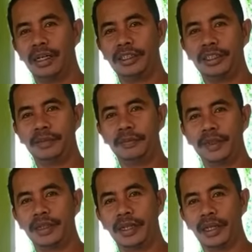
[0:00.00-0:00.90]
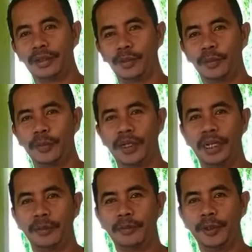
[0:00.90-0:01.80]
achievement na trophy
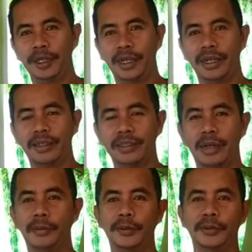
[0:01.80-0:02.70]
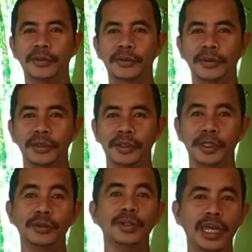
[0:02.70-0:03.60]
na lap winner. Sabi ko,
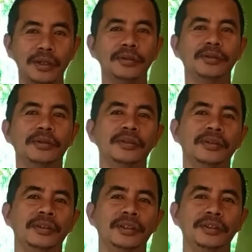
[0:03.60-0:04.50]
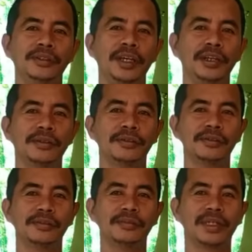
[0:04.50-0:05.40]
ito na yun. Ito na
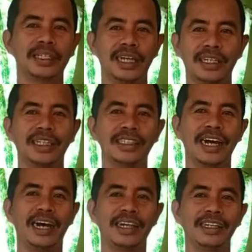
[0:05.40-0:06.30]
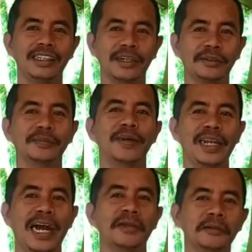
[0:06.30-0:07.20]
yung magdadala sa akin ng
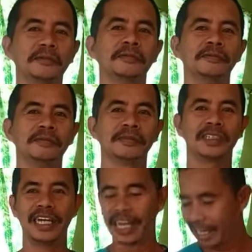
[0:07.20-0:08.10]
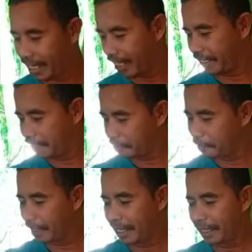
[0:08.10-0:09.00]
tagumpay lalo. Kaya ayan, ito
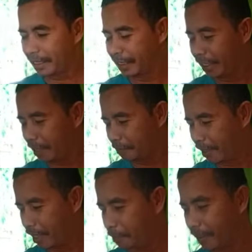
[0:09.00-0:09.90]
mga anak niya, mga